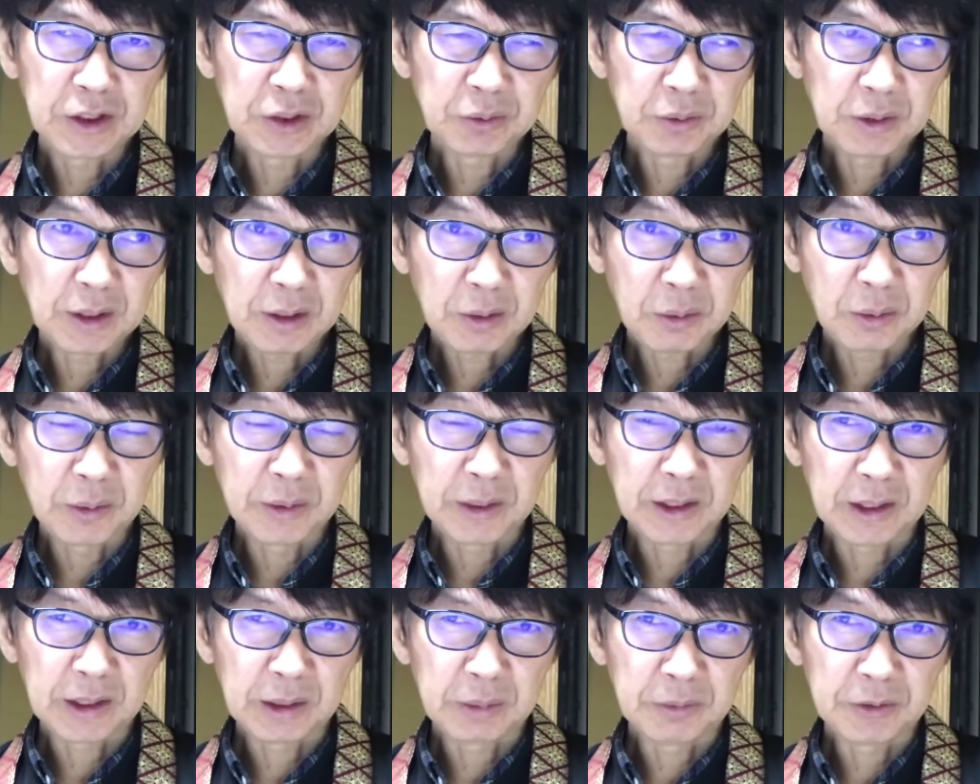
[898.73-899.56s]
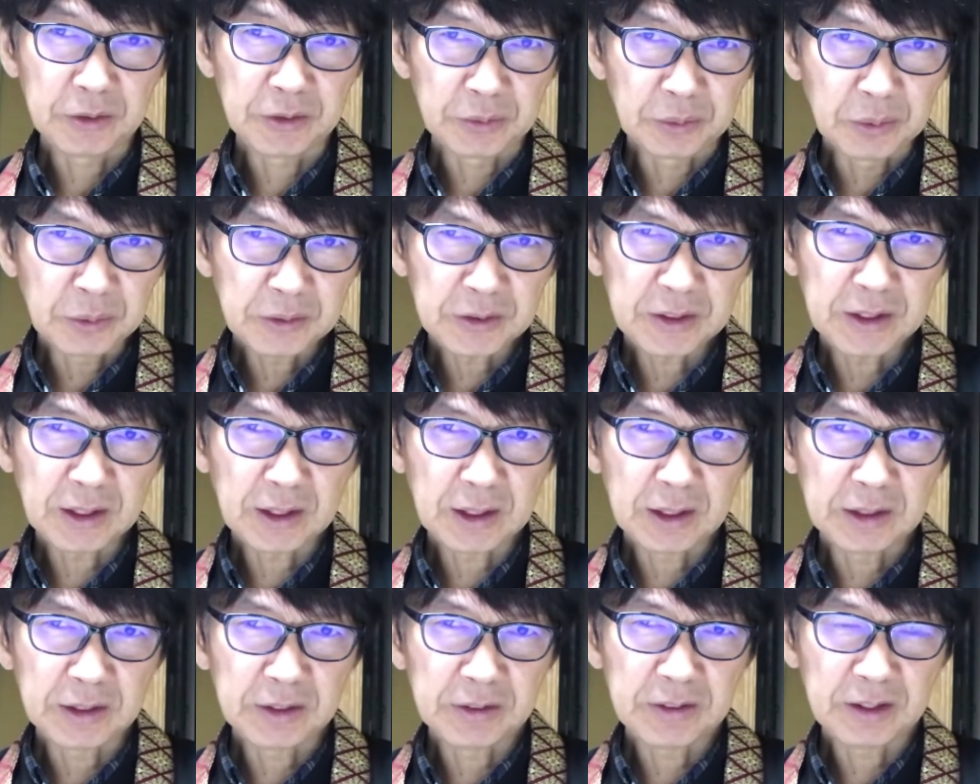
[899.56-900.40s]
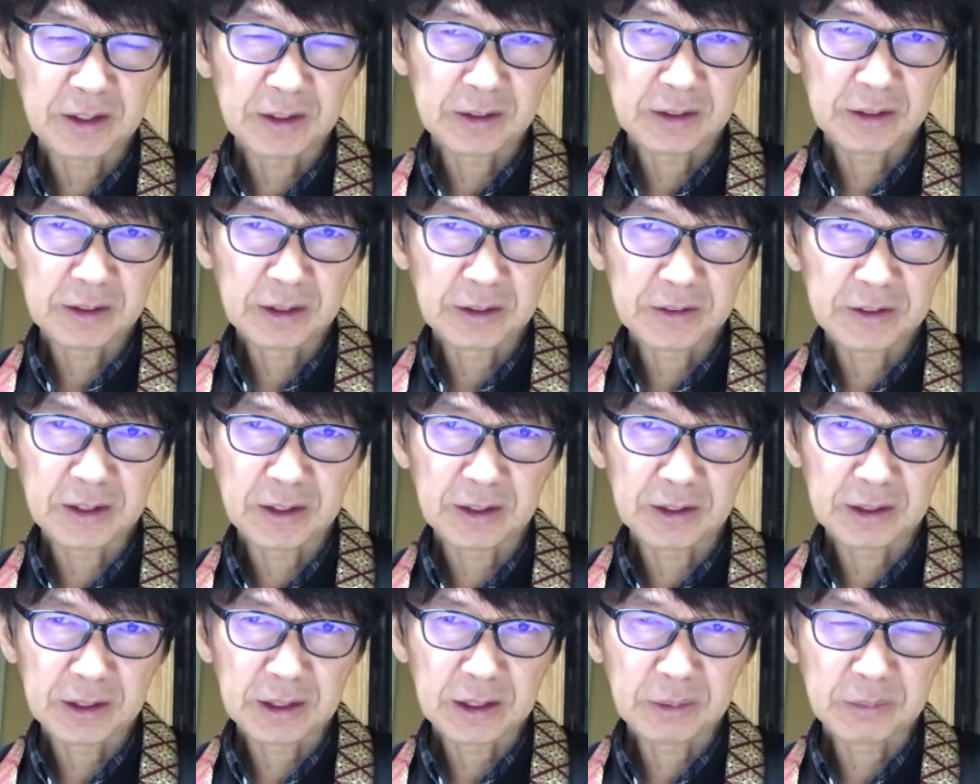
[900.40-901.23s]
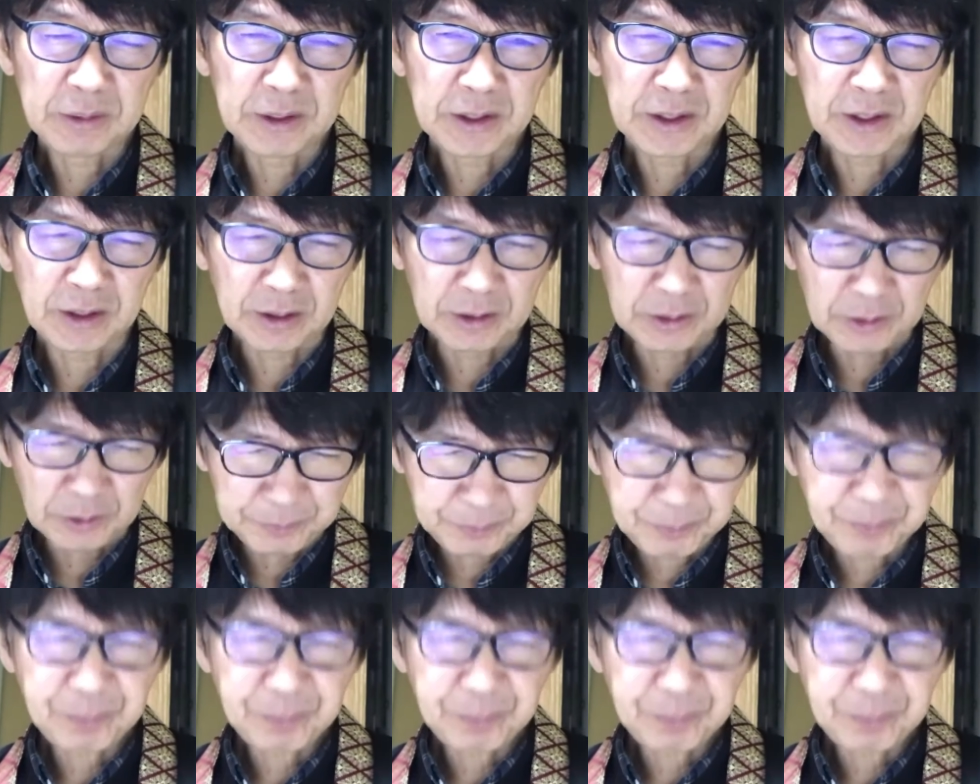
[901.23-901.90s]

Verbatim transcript: 曜学校なんかでもすごく盛んにさされていましたけど